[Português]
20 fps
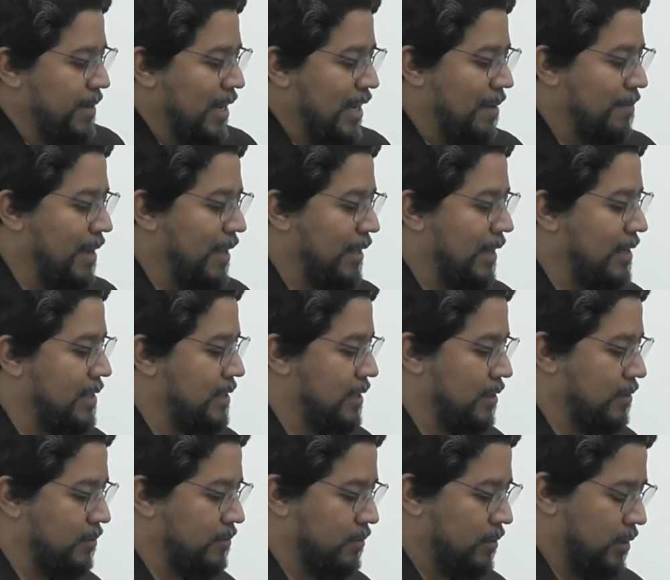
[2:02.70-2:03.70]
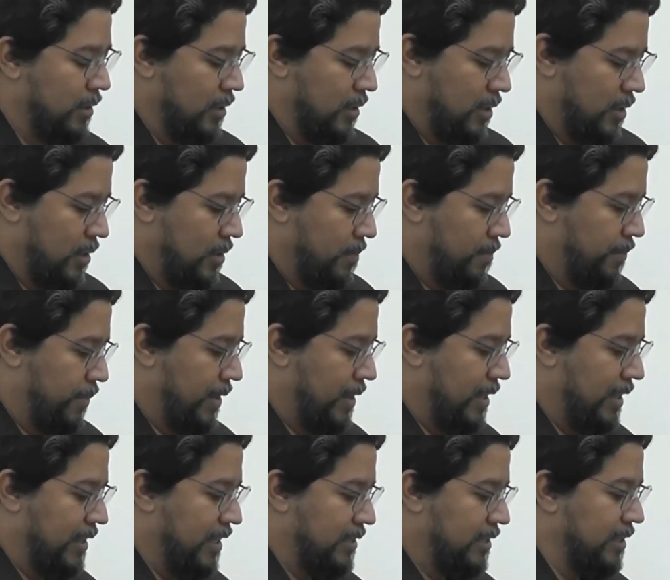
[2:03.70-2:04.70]
minha lamentação
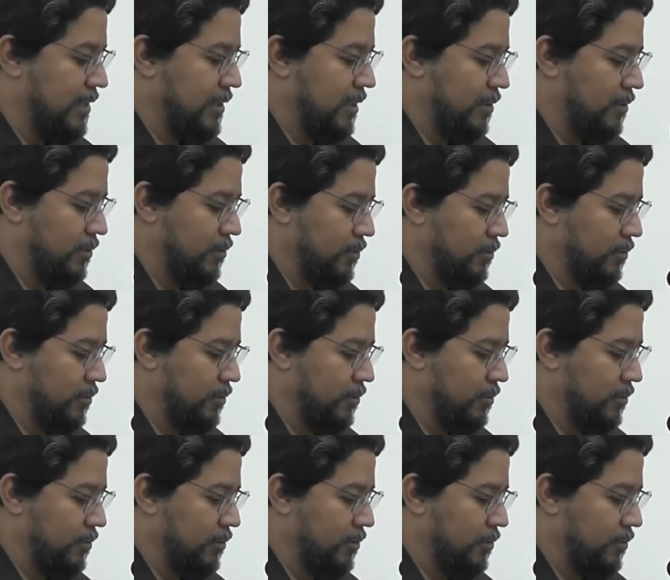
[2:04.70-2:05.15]
pela decisão